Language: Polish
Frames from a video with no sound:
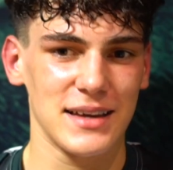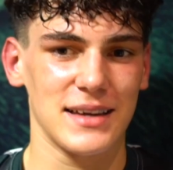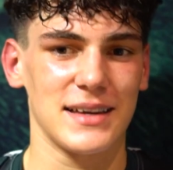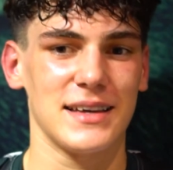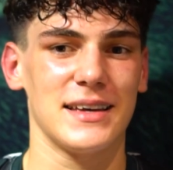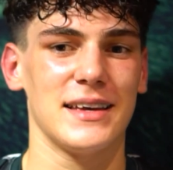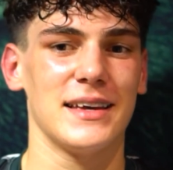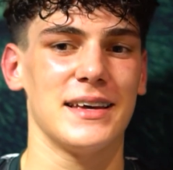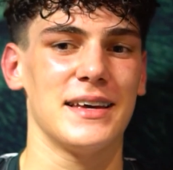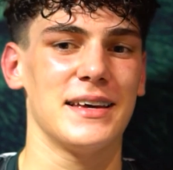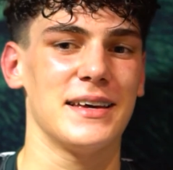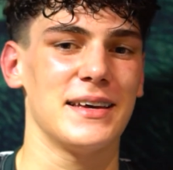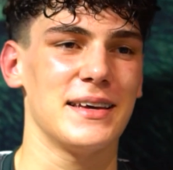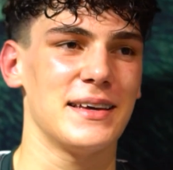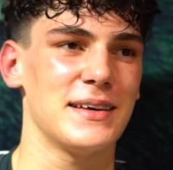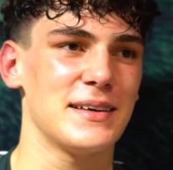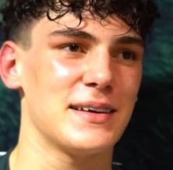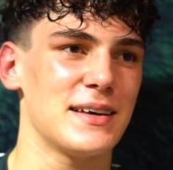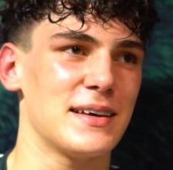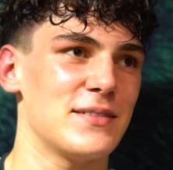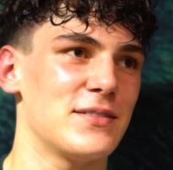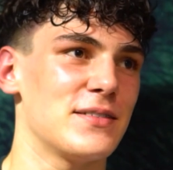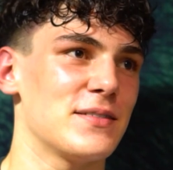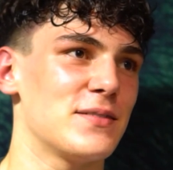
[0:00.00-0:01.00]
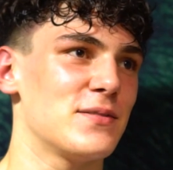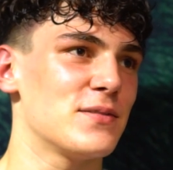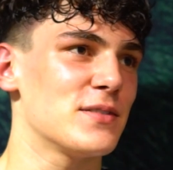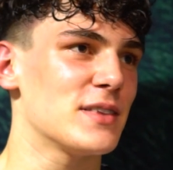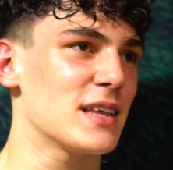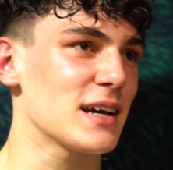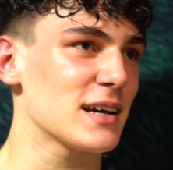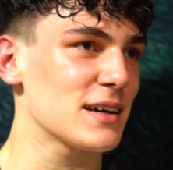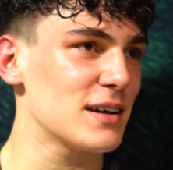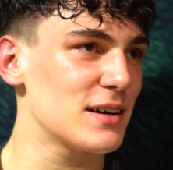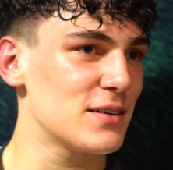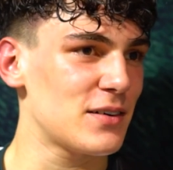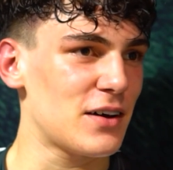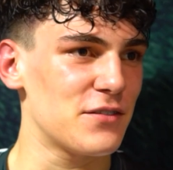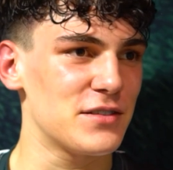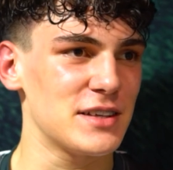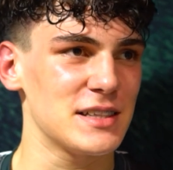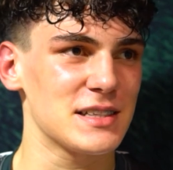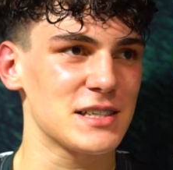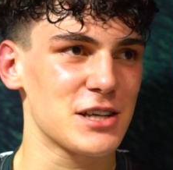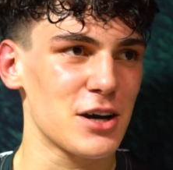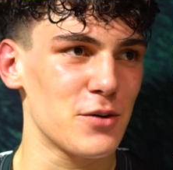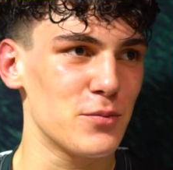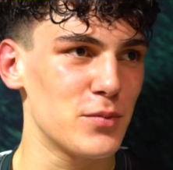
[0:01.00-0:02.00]
Yy, tak, a
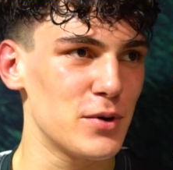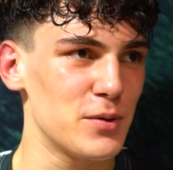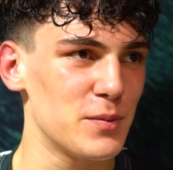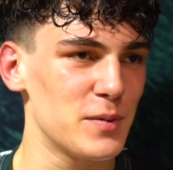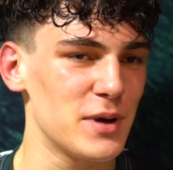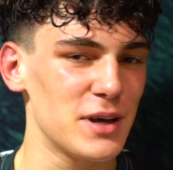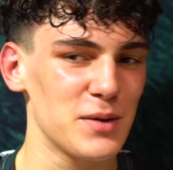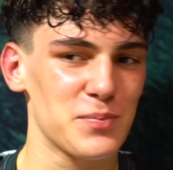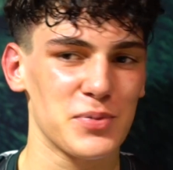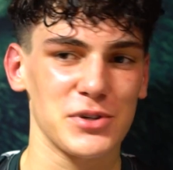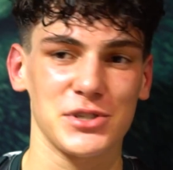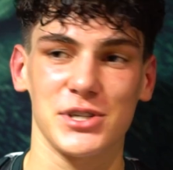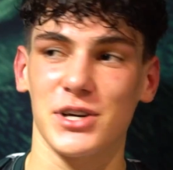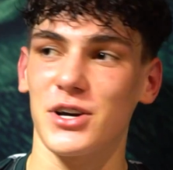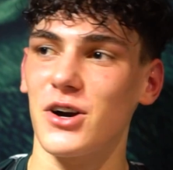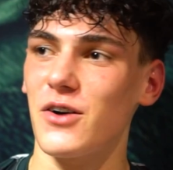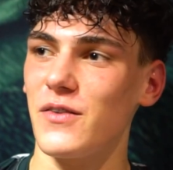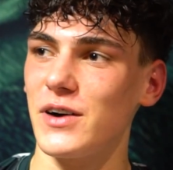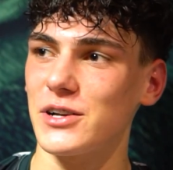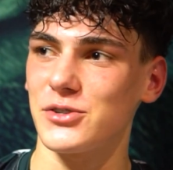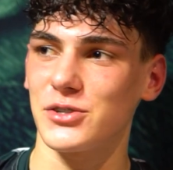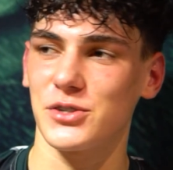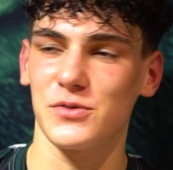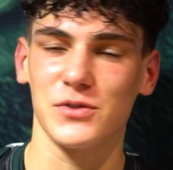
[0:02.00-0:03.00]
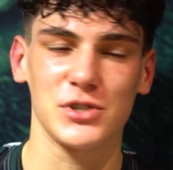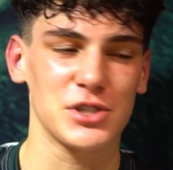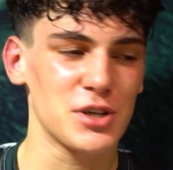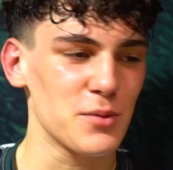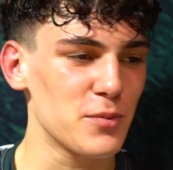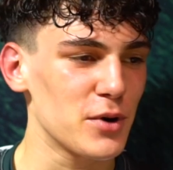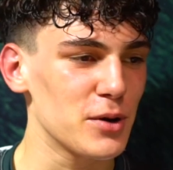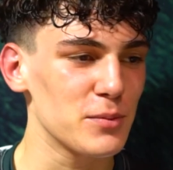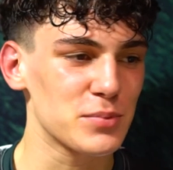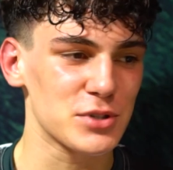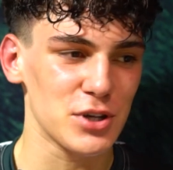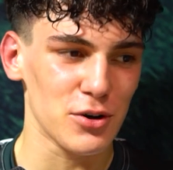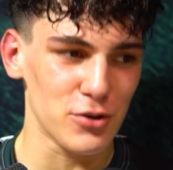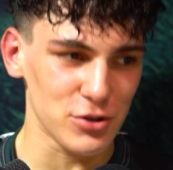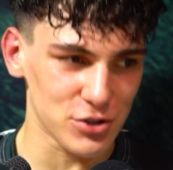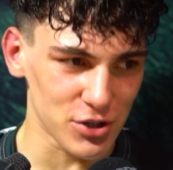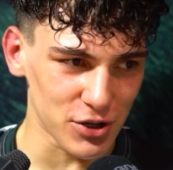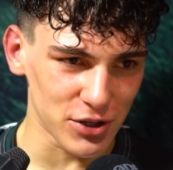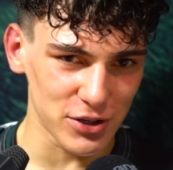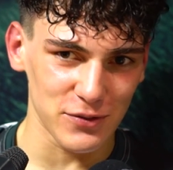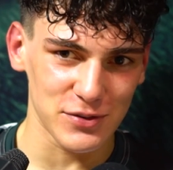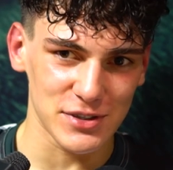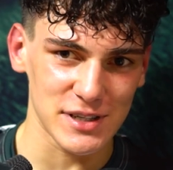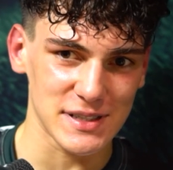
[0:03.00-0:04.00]
więc chciałbym e, podziękować oczywiście moim
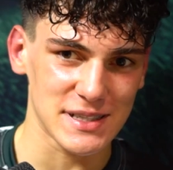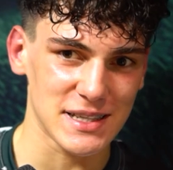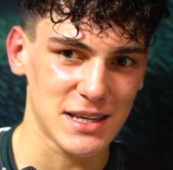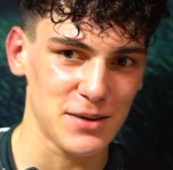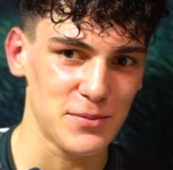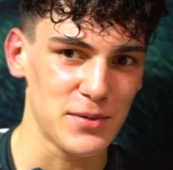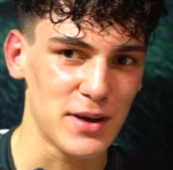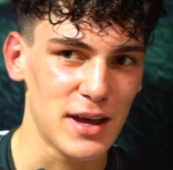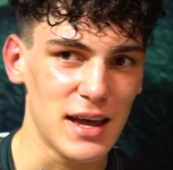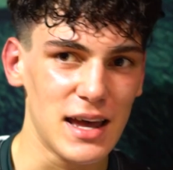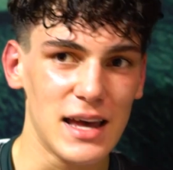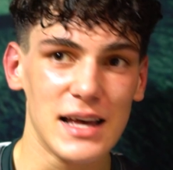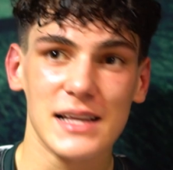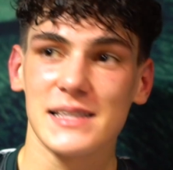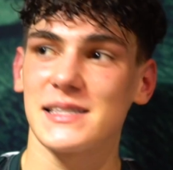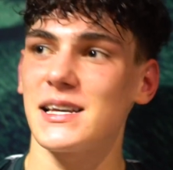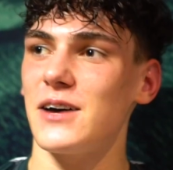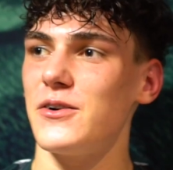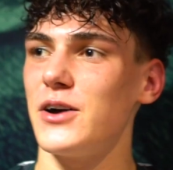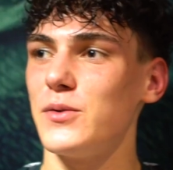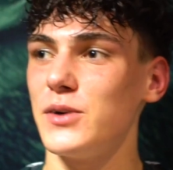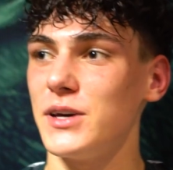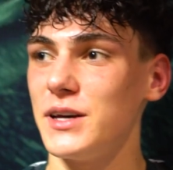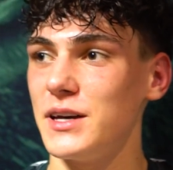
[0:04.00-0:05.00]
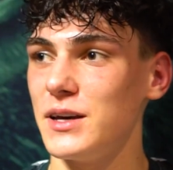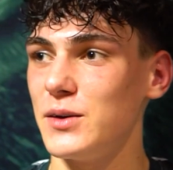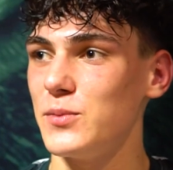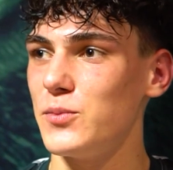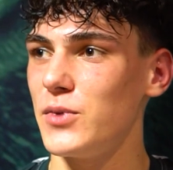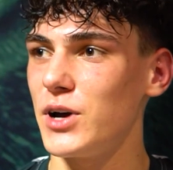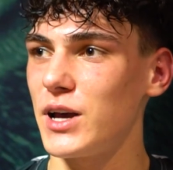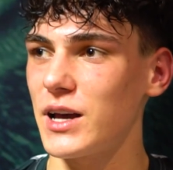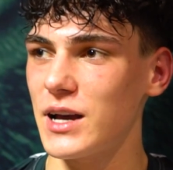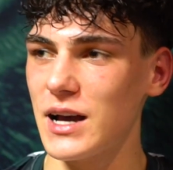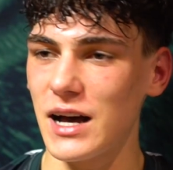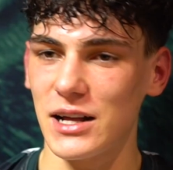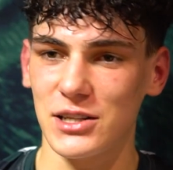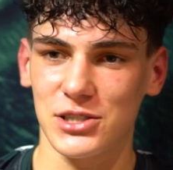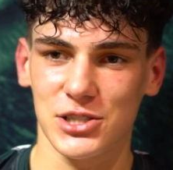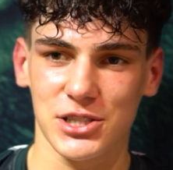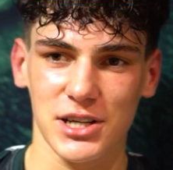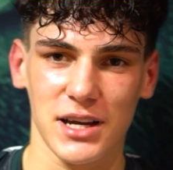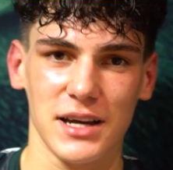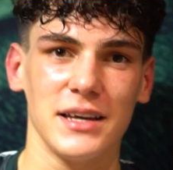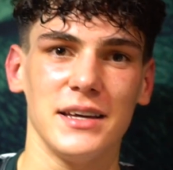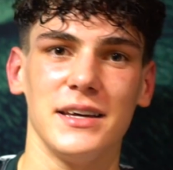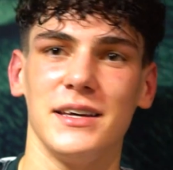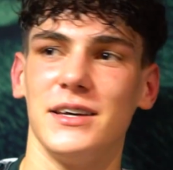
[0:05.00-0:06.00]
przełożonym wszystkim, całej e, mojej
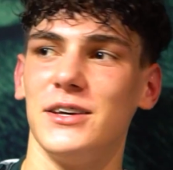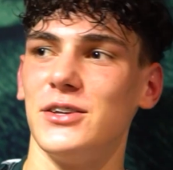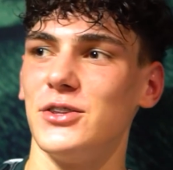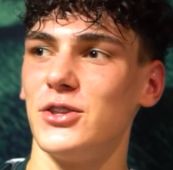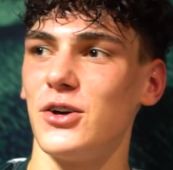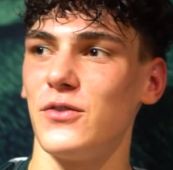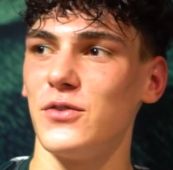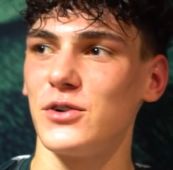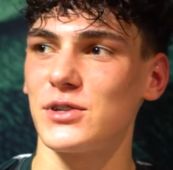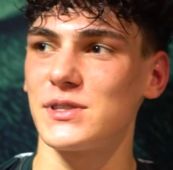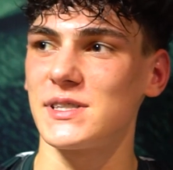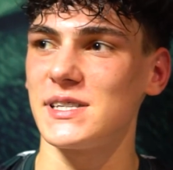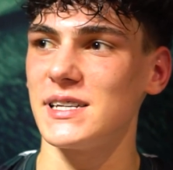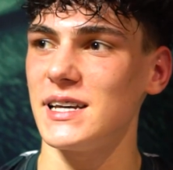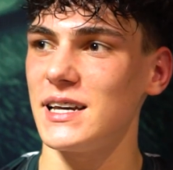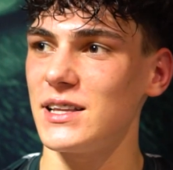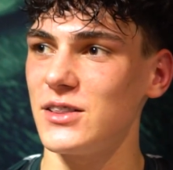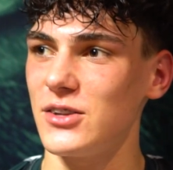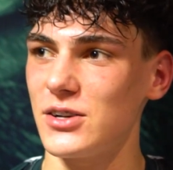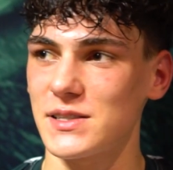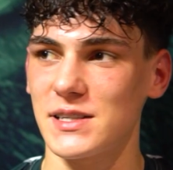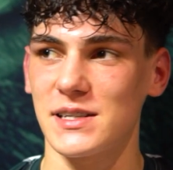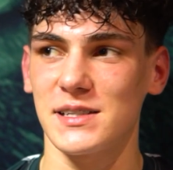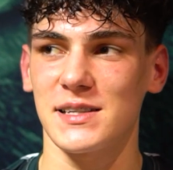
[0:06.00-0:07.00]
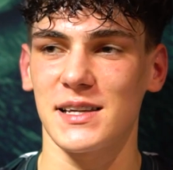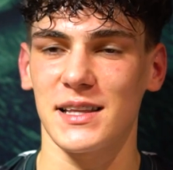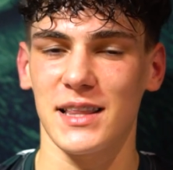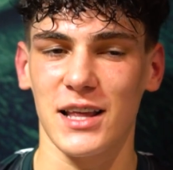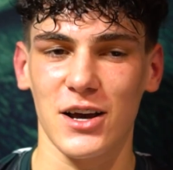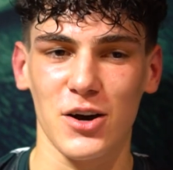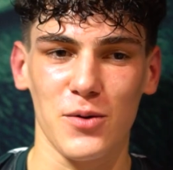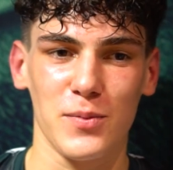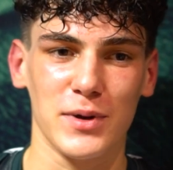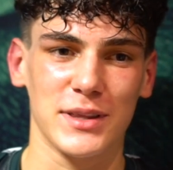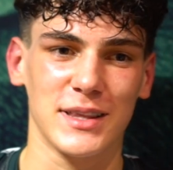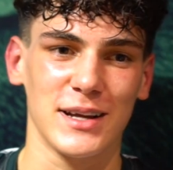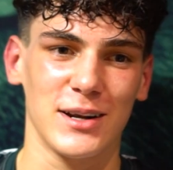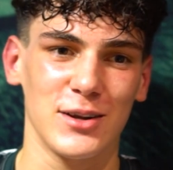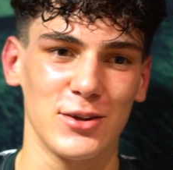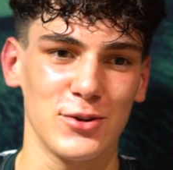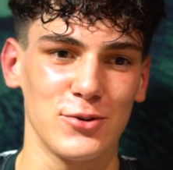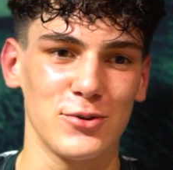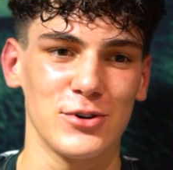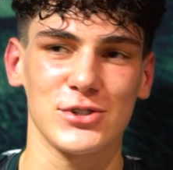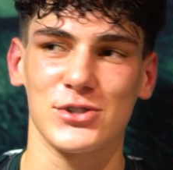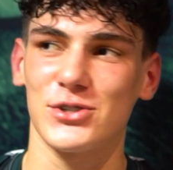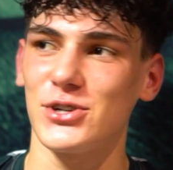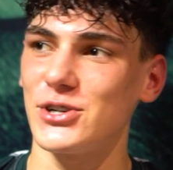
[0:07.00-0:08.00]
kadrze i dowódcy jednostki setnego
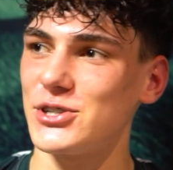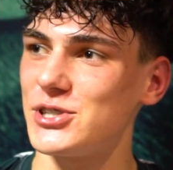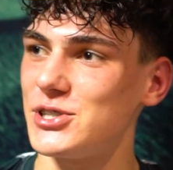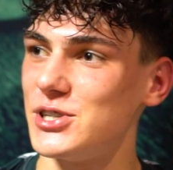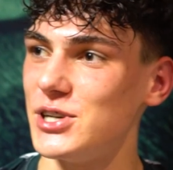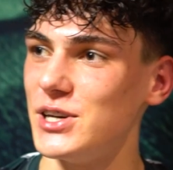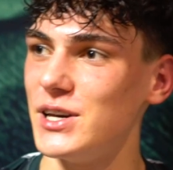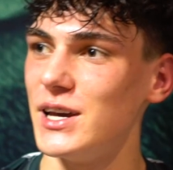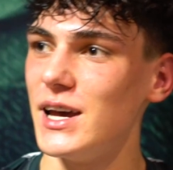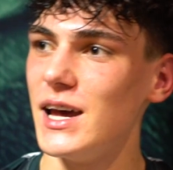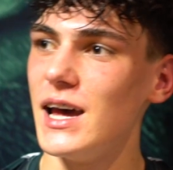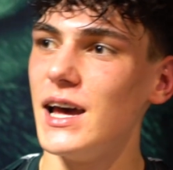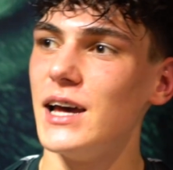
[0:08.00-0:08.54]
Batalionu Łączności.